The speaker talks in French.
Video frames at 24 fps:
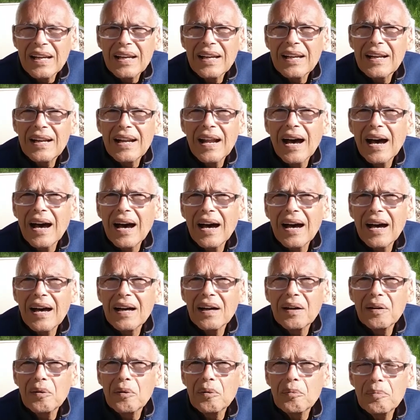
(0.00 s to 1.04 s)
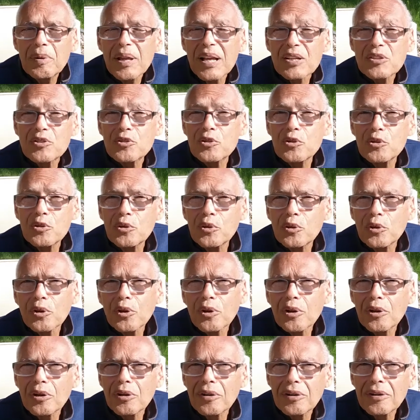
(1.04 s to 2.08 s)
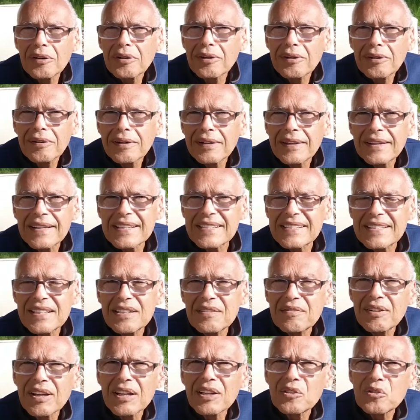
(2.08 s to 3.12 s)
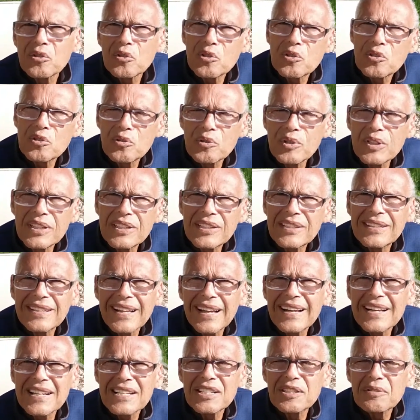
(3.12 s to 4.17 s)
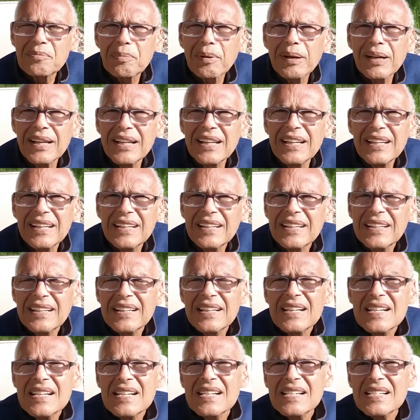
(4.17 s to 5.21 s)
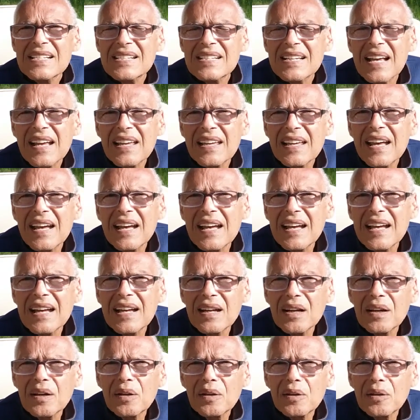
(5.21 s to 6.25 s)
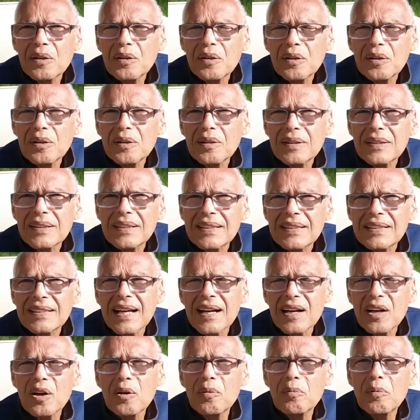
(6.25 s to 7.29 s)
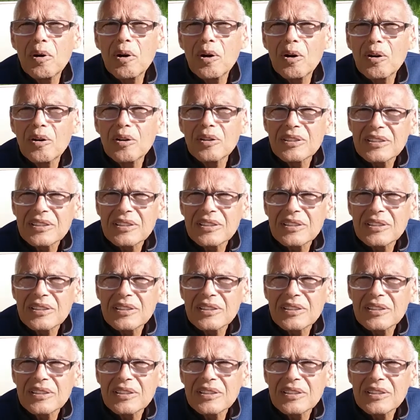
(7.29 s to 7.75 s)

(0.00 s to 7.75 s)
Et là, bien sûr, qu'est-ce qui vient tout de suite à l'esprit Ça y est, ça commence.